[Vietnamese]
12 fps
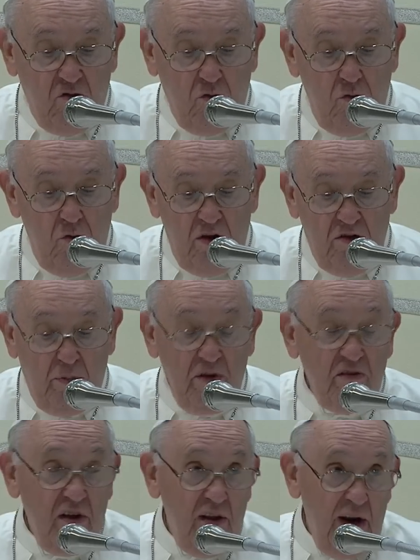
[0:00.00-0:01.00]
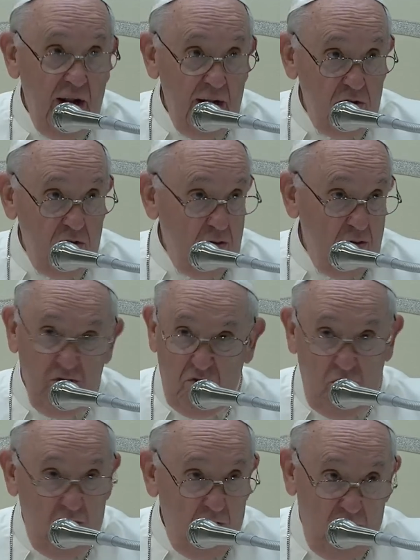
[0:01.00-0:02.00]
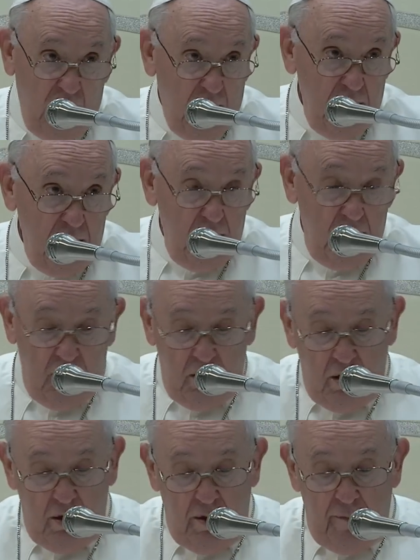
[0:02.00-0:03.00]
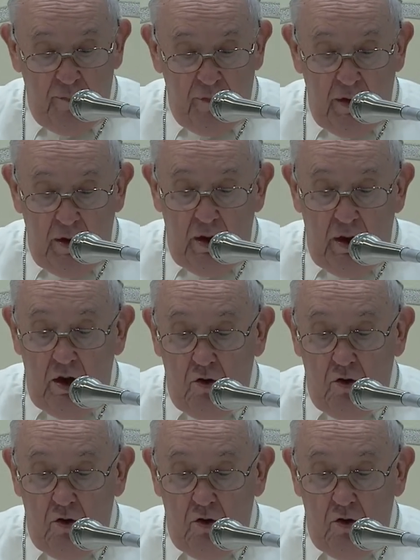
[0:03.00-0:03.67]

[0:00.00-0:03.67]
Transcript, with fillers: Làm chứng về con người và đức tin là ơn gọi của tuổi già.